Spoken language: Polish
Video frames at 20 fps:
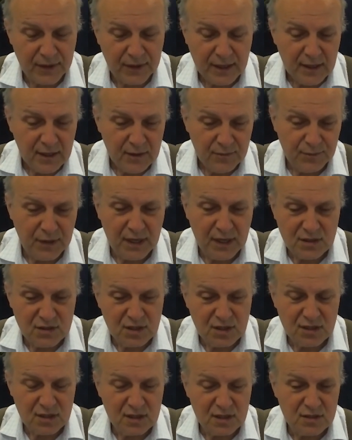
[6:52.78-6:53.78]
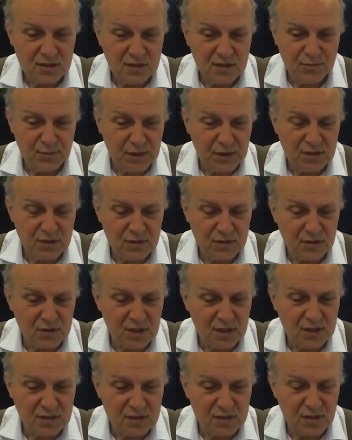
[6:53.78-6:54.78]
5, 10 czy 50
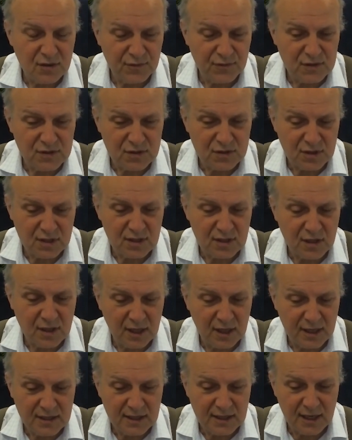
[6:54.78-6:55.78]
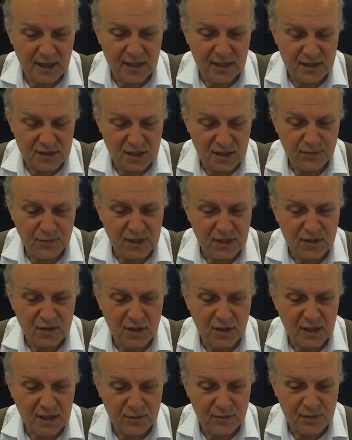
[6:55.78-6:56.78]
tysięcy, otworzyć credit line, ale jeżeli my nie
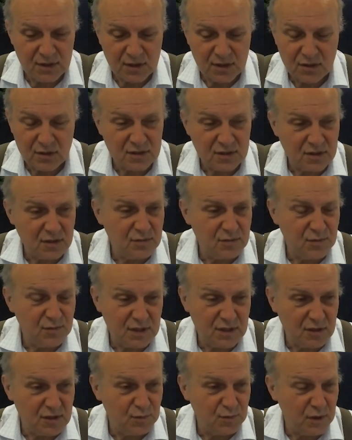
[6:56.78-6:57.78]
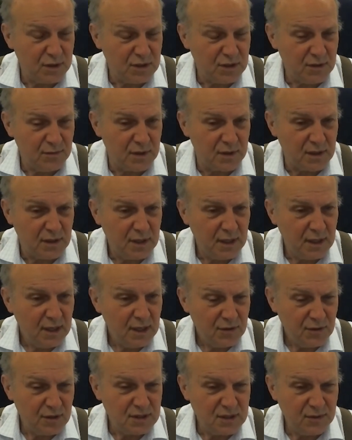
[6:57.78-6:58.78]
dodajemy się, to skąd my sobie spłacimy?
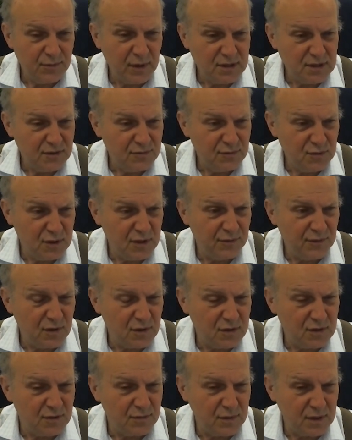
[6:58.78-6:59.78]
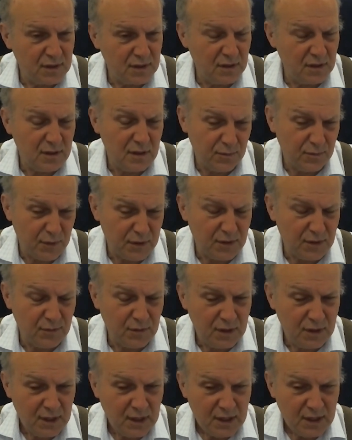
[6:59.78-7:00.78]
To jeszcze bardziej w dziurę wchodzimy. No i potem
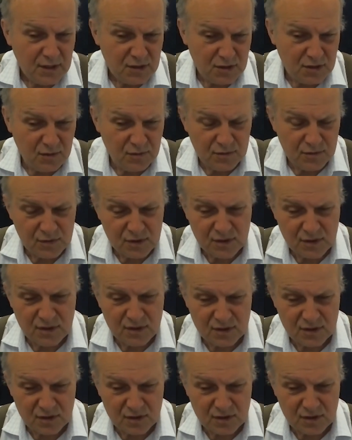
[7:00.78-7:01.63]
są y,